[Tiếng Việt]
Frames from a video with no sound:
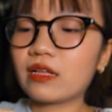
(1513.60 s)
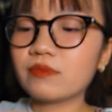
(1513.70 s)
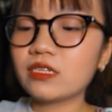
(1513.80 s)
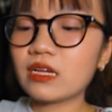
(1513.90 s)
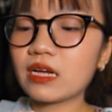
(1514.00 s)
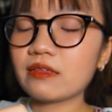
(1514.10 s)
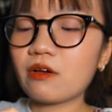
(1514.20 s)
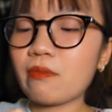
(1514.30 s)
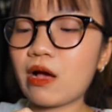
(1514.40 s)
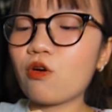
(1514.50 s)
thậm chí là cái
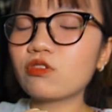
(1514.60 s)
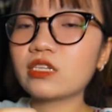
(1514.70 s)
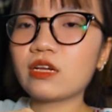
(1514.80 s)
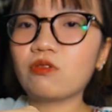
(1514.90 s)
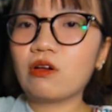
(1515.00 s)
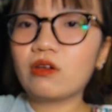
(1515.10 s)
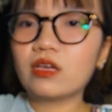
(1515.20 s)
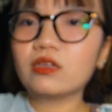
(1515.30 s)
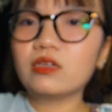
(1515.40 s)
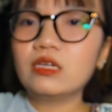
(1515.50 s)
dòng mã code check của nó
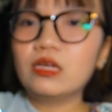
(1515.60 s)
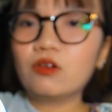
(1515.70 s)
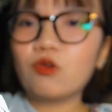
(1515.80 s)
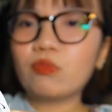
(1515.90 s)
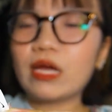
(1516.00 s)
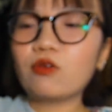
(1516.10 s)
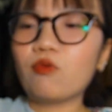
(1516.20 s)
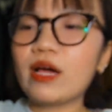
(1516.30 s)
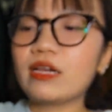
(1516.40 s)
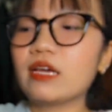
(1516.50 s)
này cũng đầy
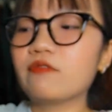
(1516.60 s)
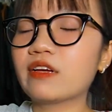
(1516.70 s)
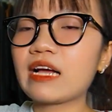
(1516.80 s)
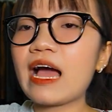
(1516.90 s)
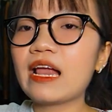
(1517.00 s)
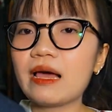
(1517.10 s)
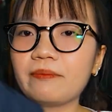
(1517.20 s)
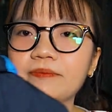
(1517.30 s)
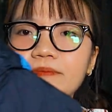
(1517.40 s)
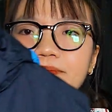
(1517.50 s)
đủ hết này. Với K hai mươi lăm